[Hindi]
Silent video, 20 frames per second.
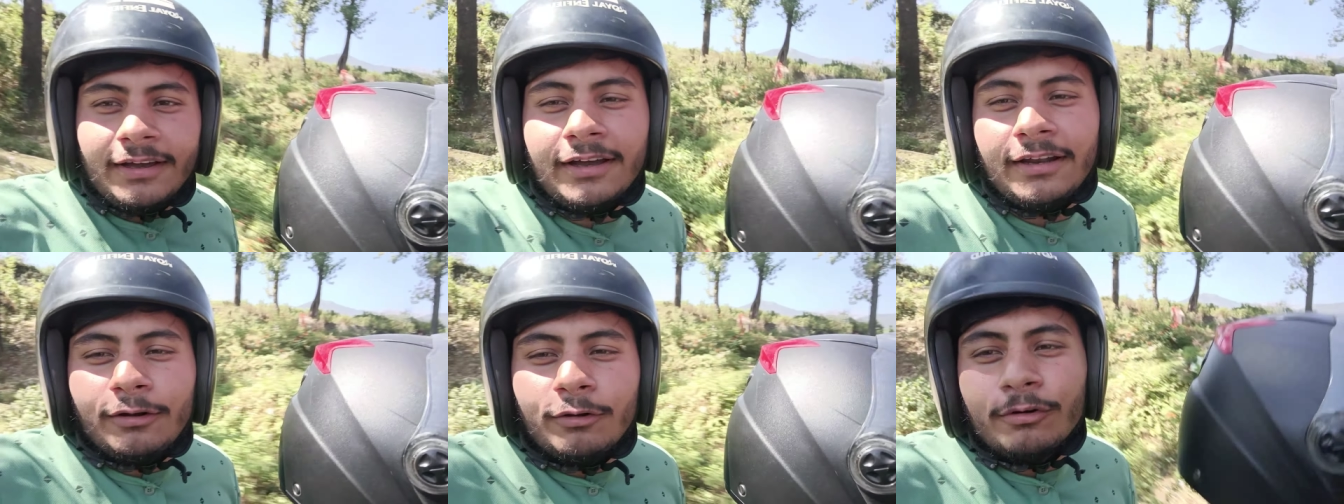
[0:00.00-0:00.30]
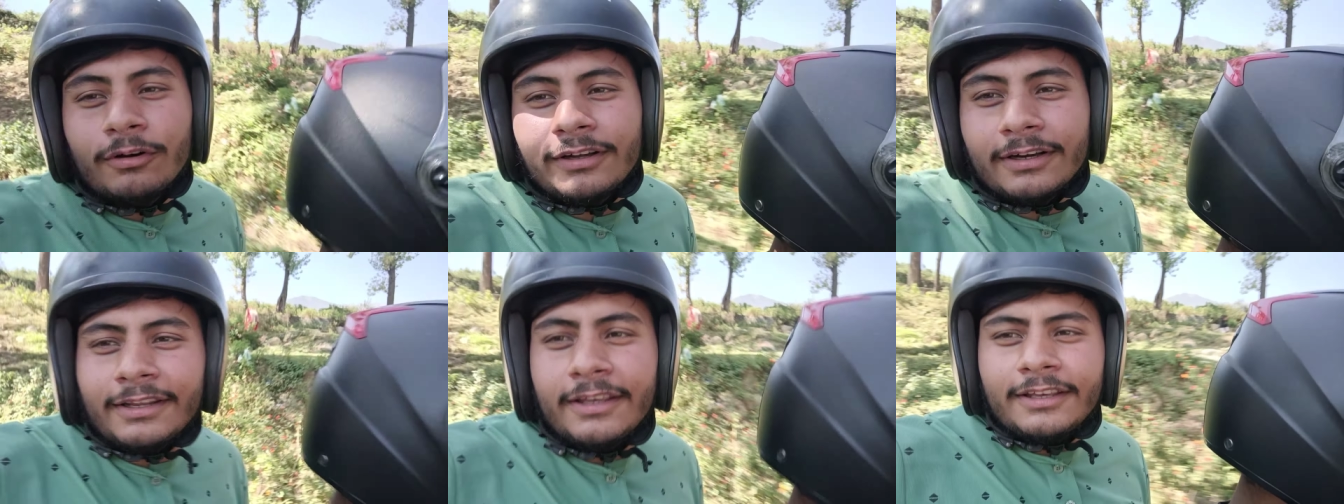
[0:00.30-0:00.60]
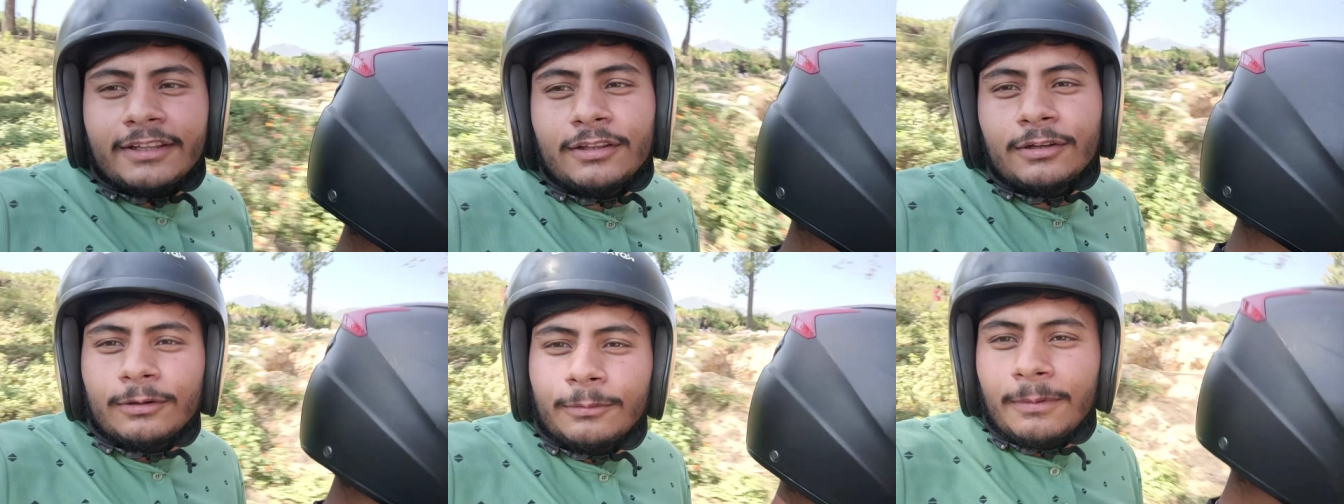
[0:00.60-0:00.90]
अलो
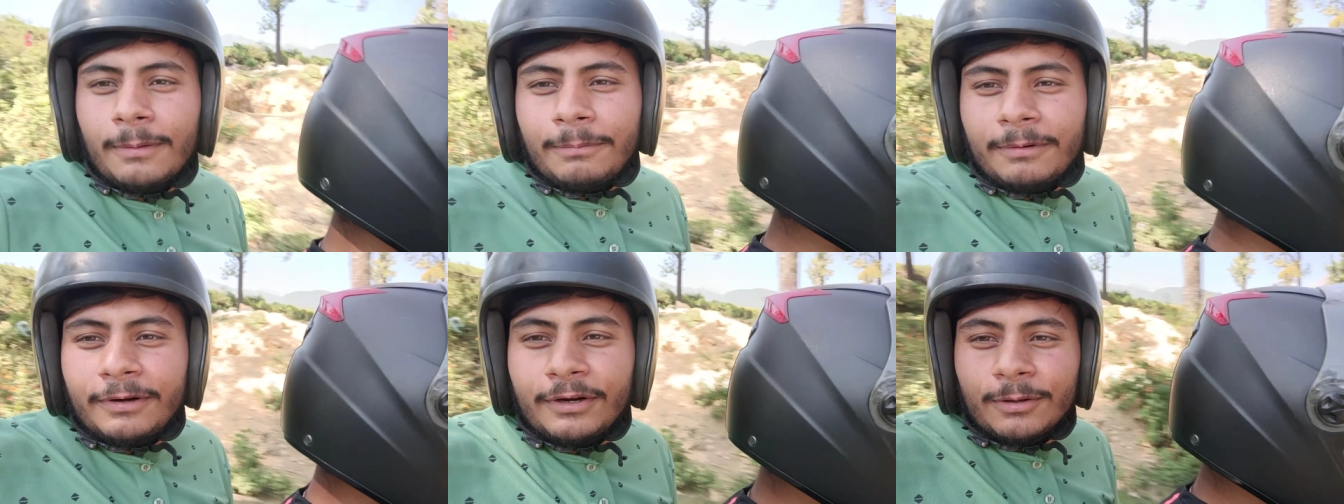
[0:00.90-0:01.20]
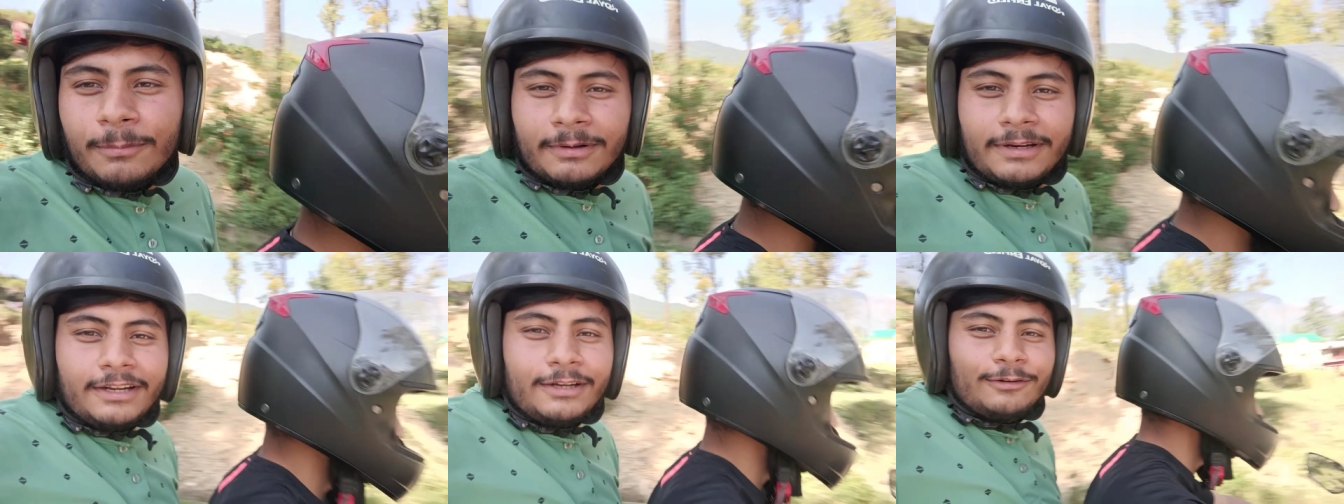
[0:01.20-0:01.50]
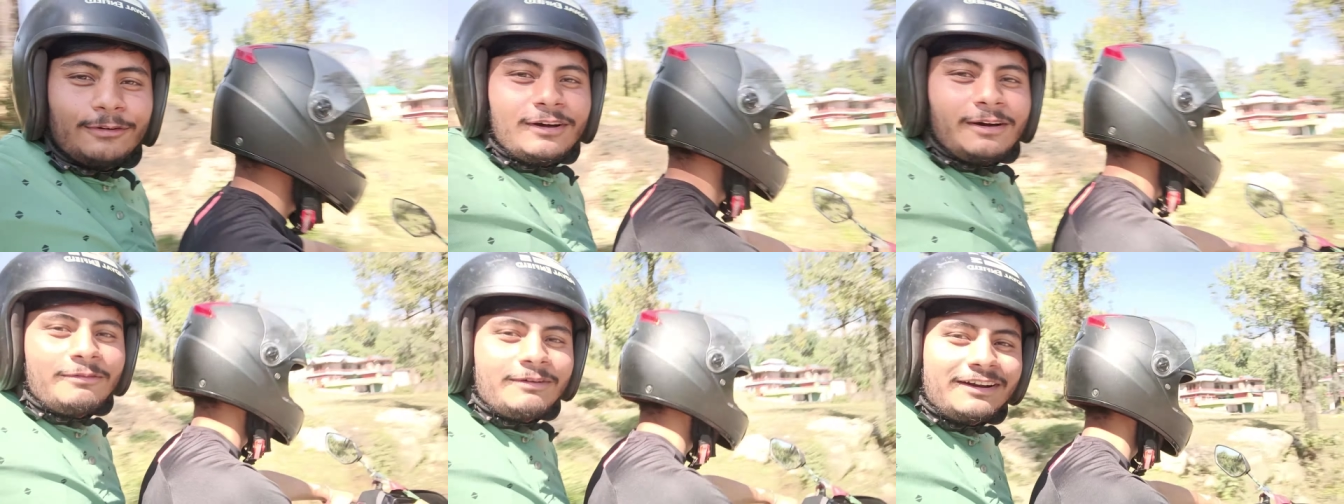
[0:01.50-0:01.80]
करेंगे तो मैं वीडियो में ले
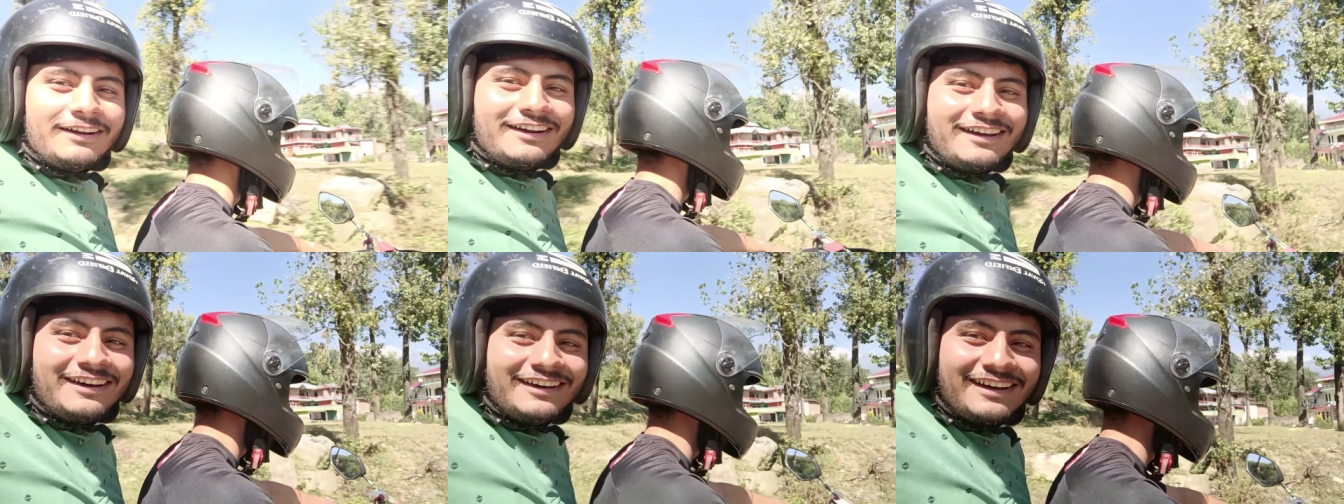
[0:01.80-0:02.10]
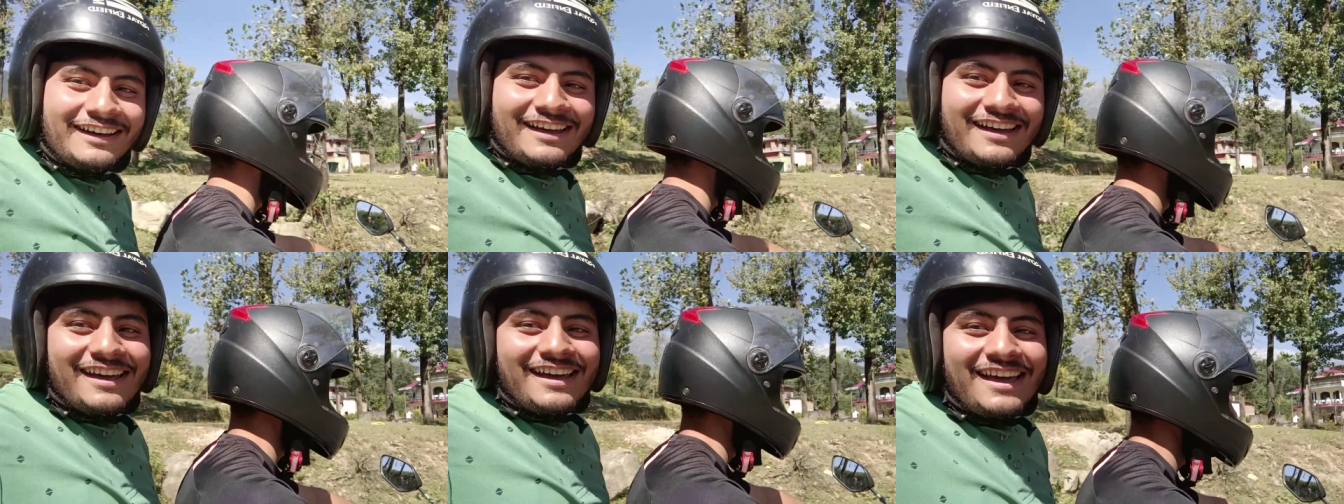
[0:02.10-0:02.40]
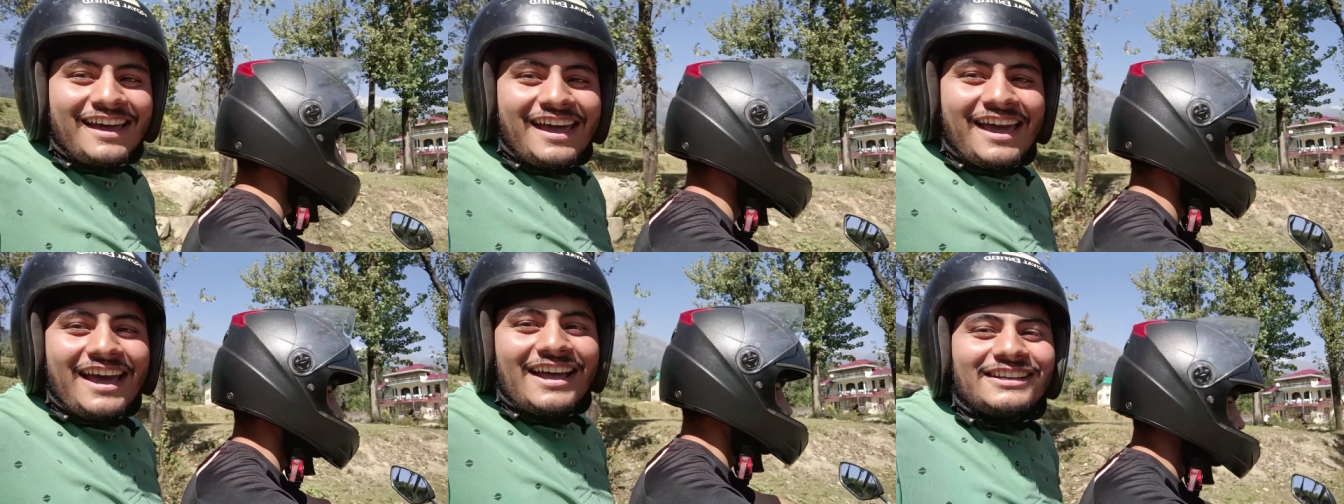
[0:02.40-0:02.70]
लूँगा वरना
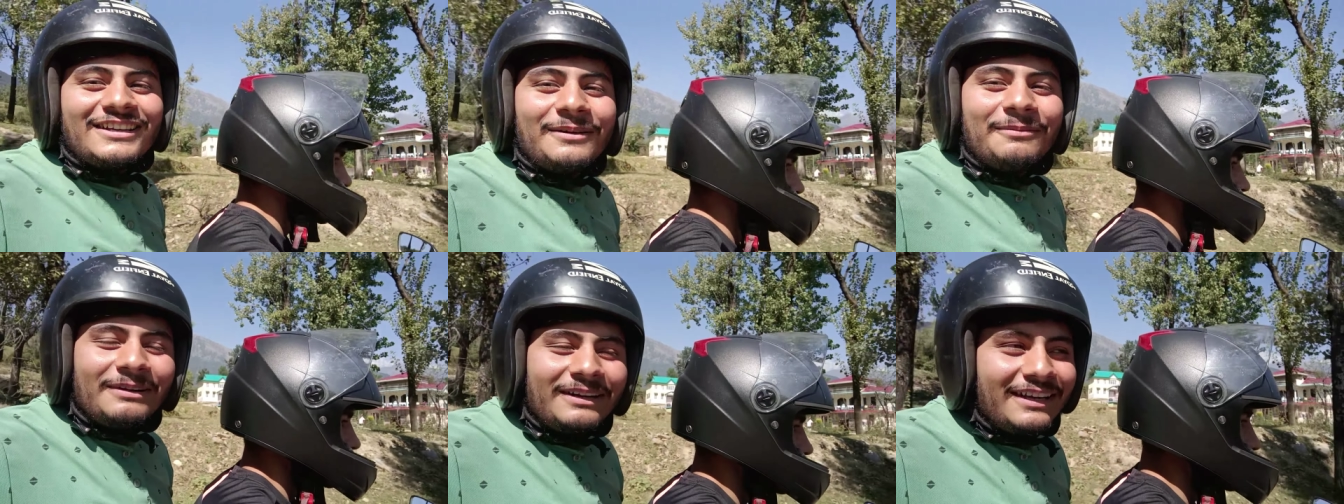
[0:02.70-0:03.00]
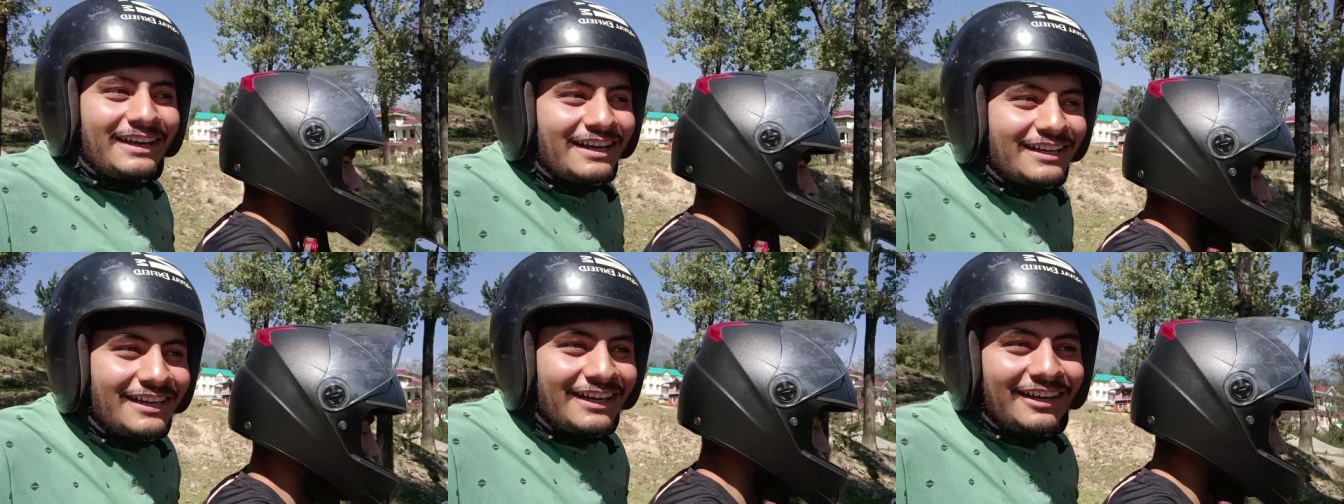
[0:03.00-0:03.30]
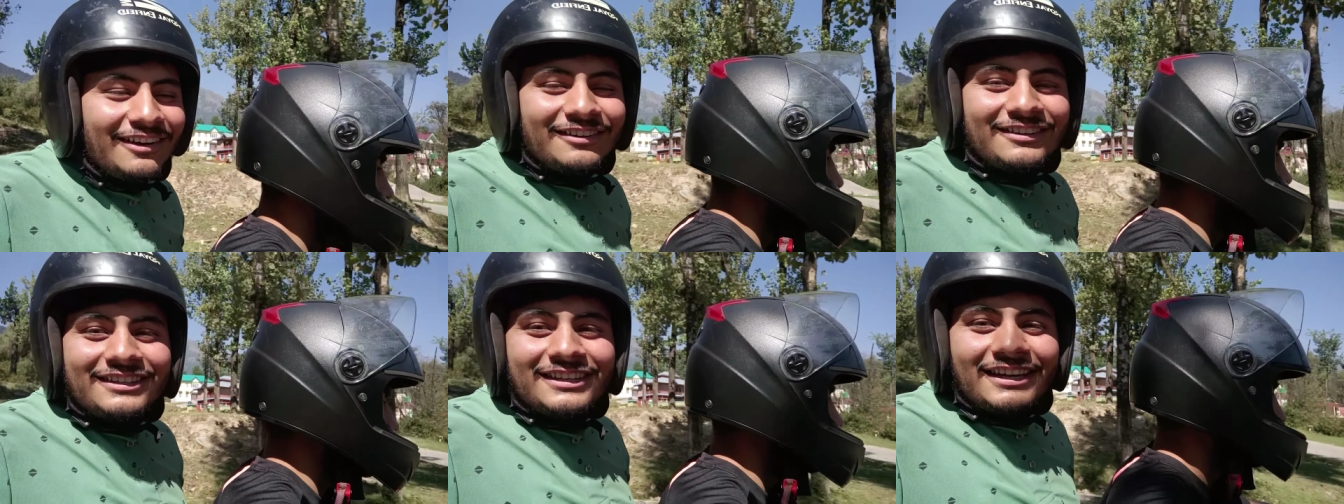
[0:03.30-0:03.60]
ऐसे ही मिल के आ
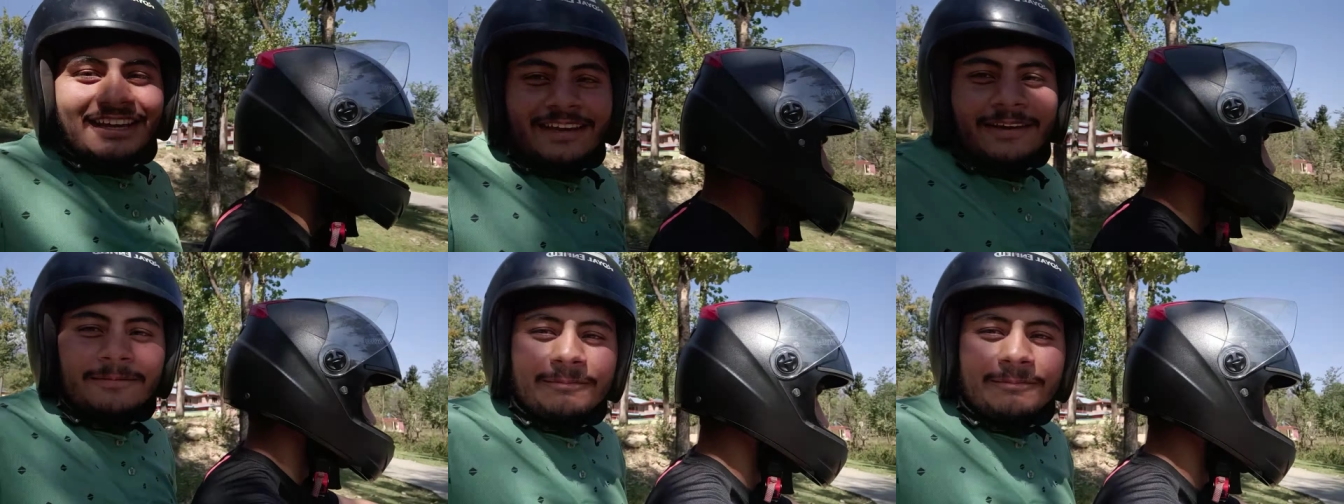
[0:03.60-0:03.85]
जाएंगे उनसे